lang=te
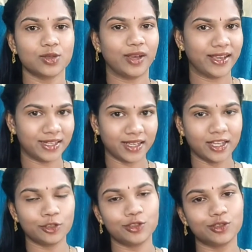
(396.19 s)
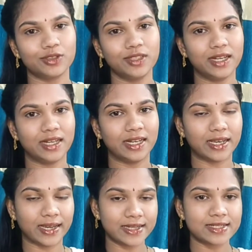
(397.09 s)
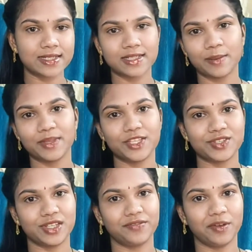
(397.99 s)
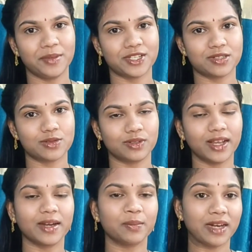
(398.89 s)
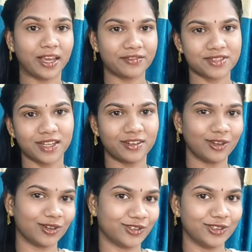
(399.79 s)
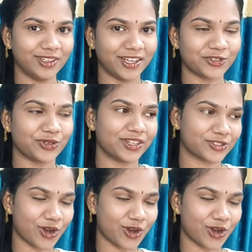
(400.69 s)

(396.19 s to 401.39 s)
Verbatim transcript: సో హెయిర్ కేర్ ఉంటుంది అండ్ అలాగే కిడ్స్కి సంబంధించిన ఇన్ఫర్మేషన్స్ ఉంటాయి అండ్ మన లైఫ్ స్టైల్లో కొన్ని ఉంటాయి సో